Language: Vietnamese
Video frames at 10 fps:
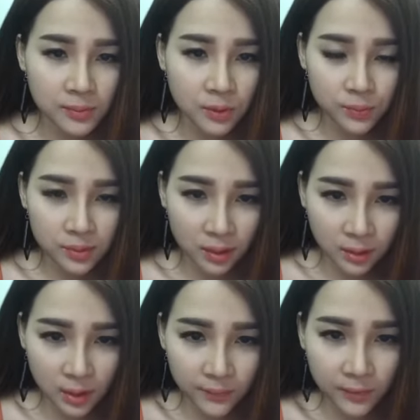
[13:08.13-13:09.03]
xúc
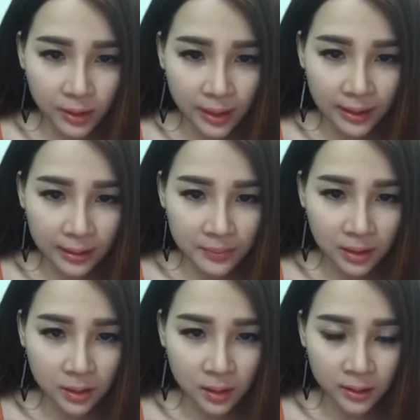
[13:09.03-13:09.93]
trực tiếp với ánh nắng mặt
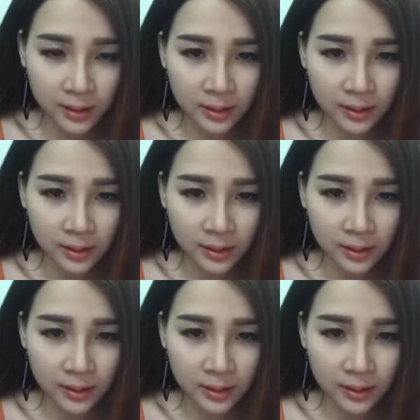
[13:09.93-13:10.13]
trời nha.